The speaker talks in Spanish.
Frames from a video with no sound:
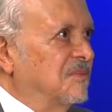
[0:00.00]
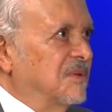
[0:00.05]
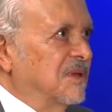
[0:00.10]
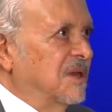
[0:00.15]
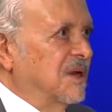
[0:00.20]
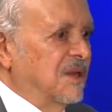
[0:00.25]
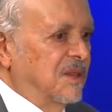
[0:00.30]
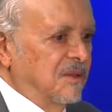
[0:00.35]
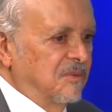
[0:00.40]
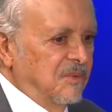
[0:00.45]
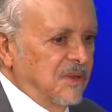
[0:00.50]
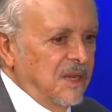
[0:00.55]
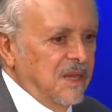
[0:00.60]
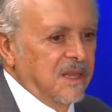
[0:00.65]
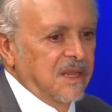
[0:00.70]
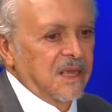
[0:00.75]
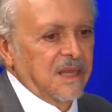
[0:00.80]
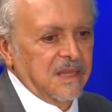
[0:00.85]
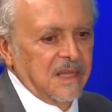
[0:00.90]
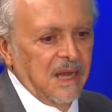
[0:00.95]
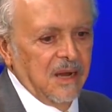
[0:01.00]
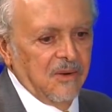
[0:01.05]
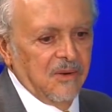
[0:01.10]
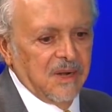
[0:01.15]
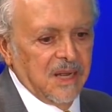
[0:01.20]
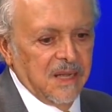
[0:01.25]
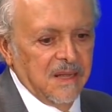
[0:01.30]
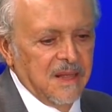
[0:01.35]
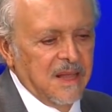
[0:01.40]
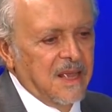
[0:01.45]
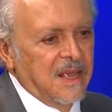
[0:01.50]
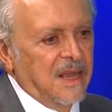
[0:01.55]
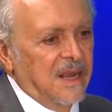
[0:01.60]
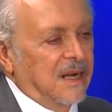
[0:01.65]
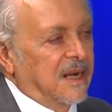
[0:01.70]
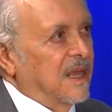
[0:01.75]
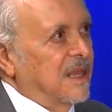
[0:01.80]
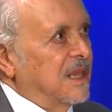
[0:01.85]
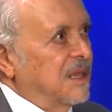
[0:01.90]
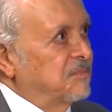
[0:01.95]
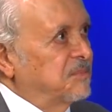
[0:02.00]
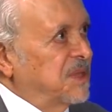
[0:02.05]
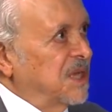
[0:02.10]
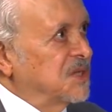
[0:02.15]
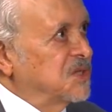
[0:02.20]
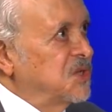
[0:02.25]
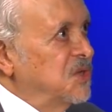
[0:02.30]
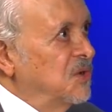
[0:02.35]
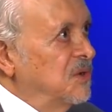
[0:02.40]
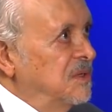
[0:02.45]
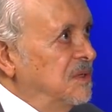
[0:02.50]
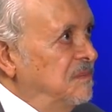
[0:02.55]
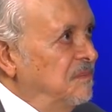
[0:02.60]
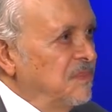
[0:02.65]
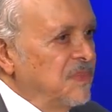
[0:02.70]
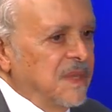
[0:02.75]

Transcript: credibilidad. Ahora, la adaptación